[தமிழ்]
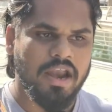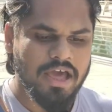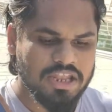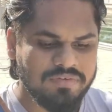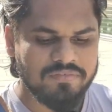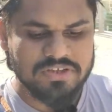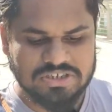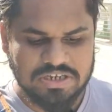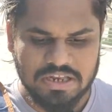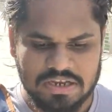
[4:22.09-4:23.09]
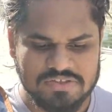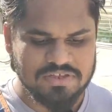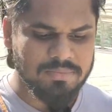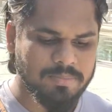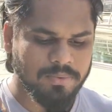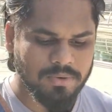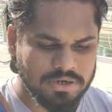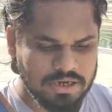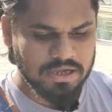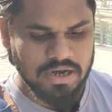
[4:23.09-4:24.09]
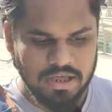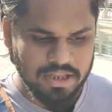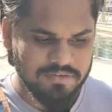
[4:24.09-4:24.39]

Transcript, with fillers: ஆனால் அதுவே வெஜிடேரியனிசமாக போயிட்டாங்கன்னா